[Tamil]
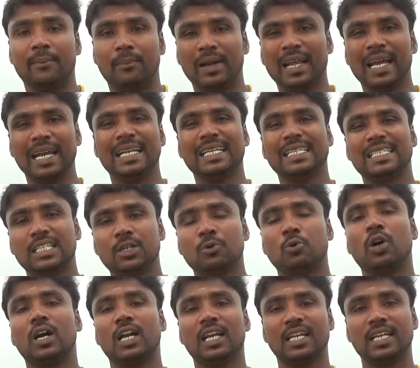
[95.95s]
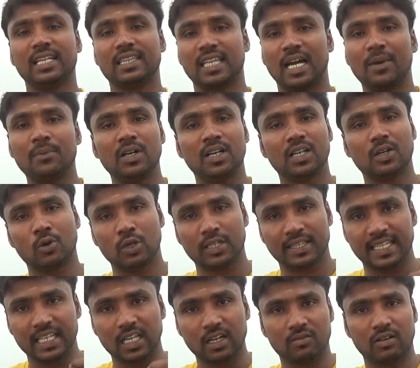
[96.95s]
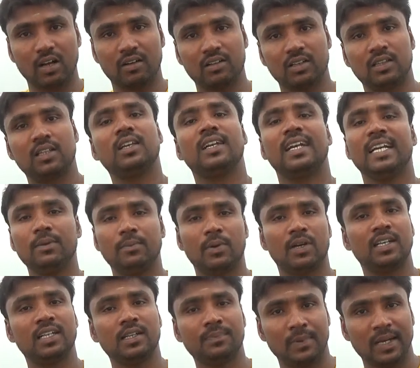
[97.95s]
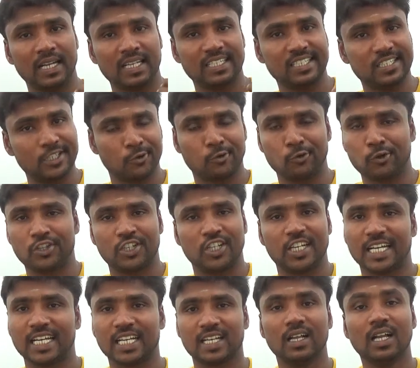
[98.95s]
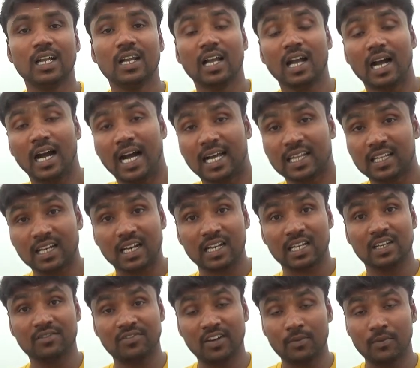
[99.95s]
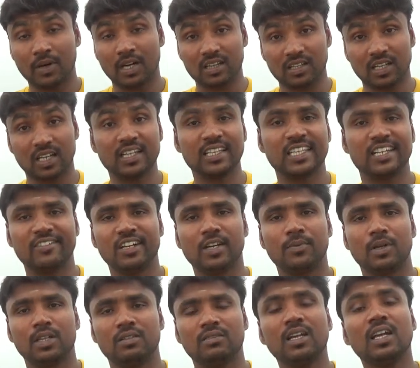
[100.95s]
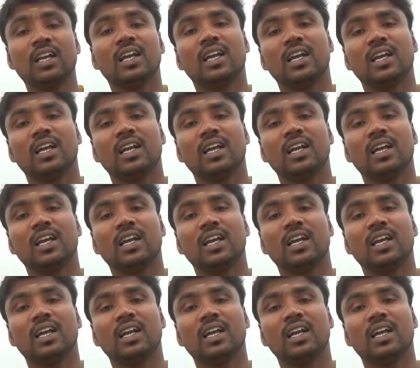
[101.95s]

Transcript: பிளேலிஸ்ட்டு உங்களுக்கு தமிழுக்கு ஒரு தீர்வாக வந்து ரெடி பண்ணி பிளேலிஸ்ட்டு கொடுத்துட்டேன் அதை நான் இன்ஃபார்ம் பண்ணுறதுக்காக இந்த வீடியோ பதிவு